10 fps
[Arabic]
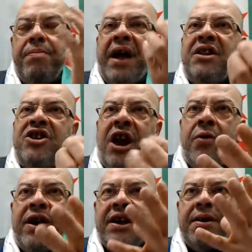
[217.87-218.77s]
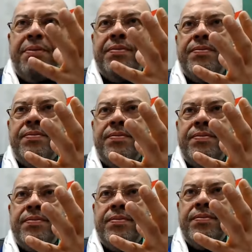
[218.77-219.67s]
ما عنديش على واه نكذب
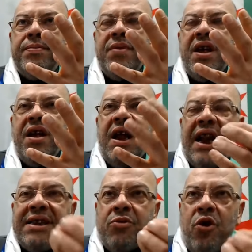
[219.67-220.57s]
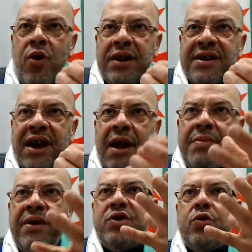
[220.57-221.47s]
لازم كل واحد يصلح
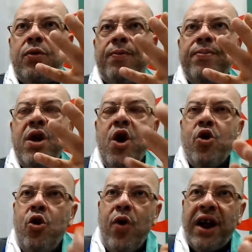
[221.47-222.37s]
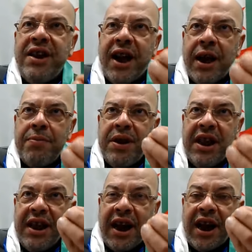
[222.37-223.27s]
من نفسه كل واحد يركب
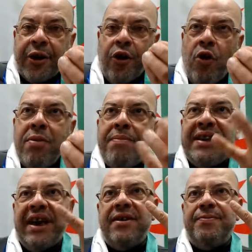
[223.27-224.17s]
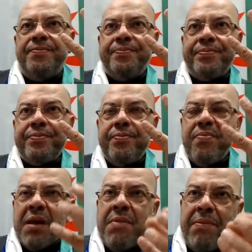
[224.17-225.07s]
يدي يخلق روحه مبادئ
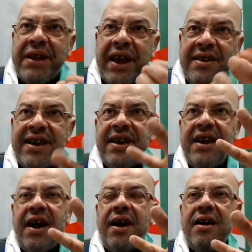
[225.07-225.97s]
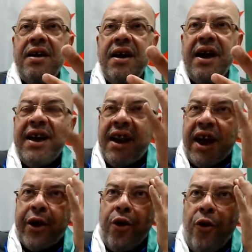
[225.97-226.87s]
مبادئ انسانيه
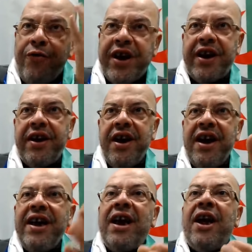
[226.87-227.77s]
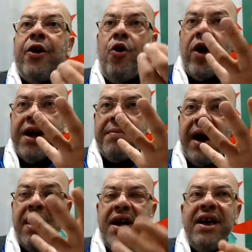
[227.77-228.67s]
يخلق روحه فكر يخلق روحه
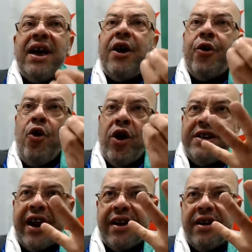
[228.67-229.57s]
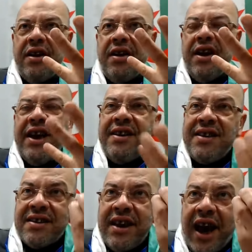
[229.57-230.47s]
قيمه يخلق روحه قدر كي
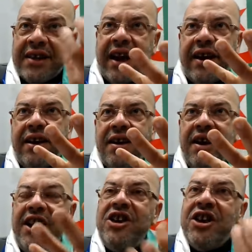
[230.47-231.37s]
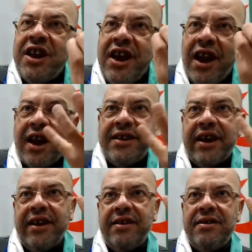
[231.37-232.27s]
انت طيح قدرك اللي يجي طيح
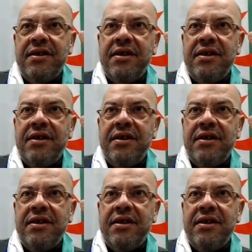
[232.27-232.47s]
لقدرك